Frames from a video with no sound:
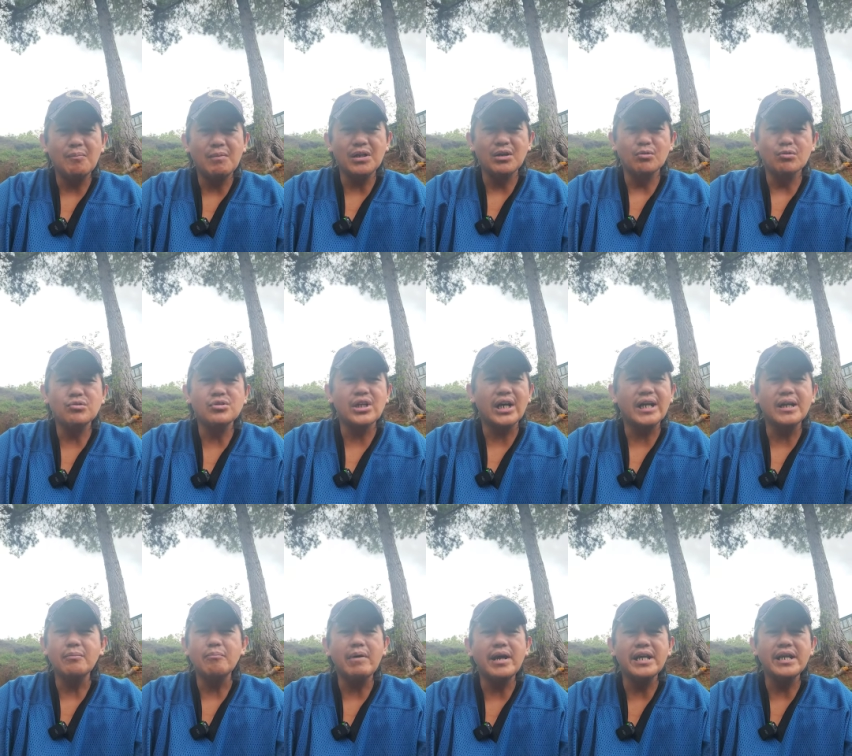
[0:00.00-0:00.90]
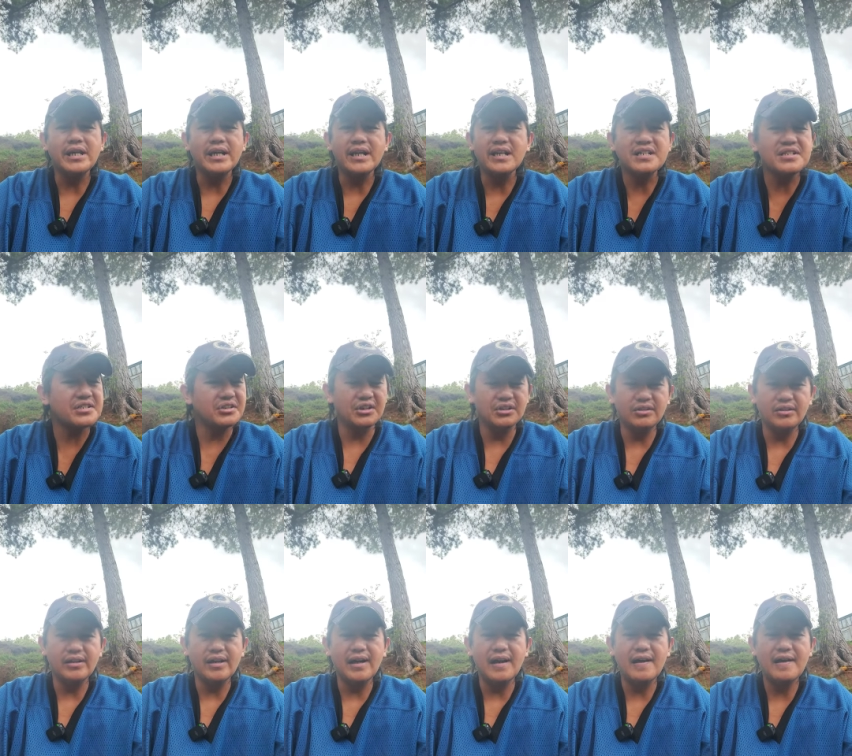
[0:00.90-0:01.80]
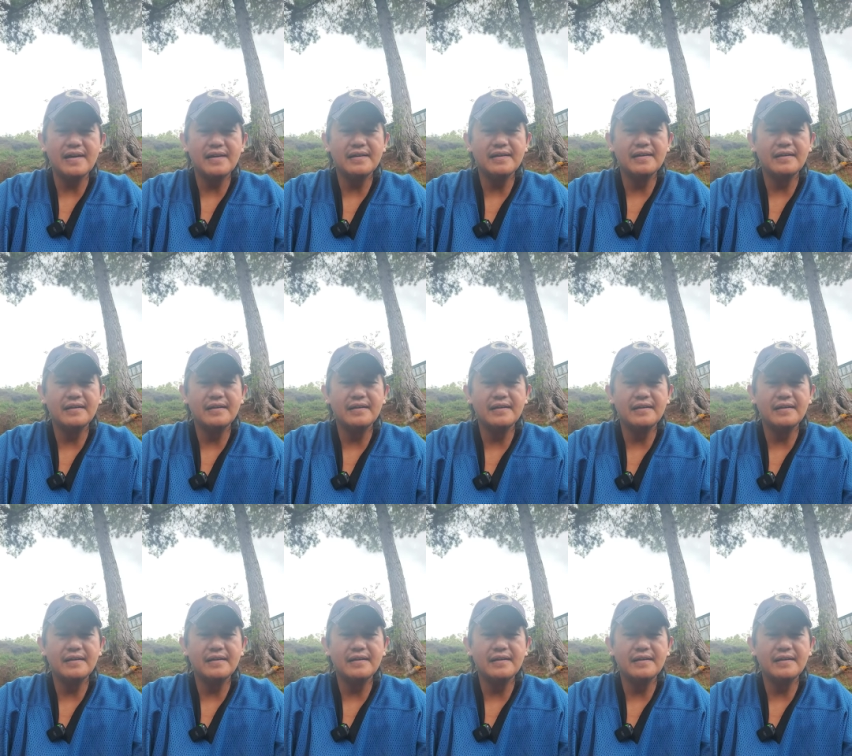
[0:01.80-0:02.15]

madusa kan mairis dito daga.